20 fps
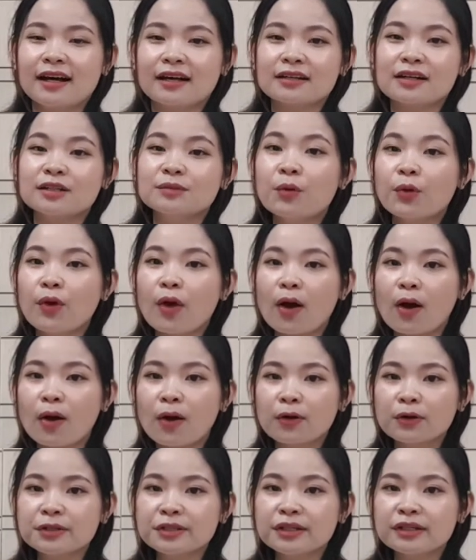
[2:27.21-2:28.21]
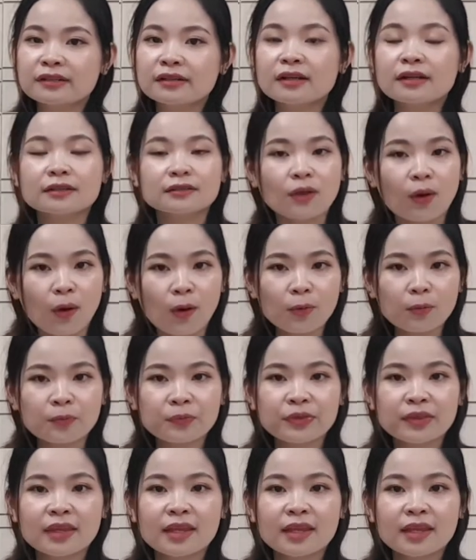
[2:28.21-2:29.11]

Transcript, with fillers: uh, khử mùi hôi rất là tốt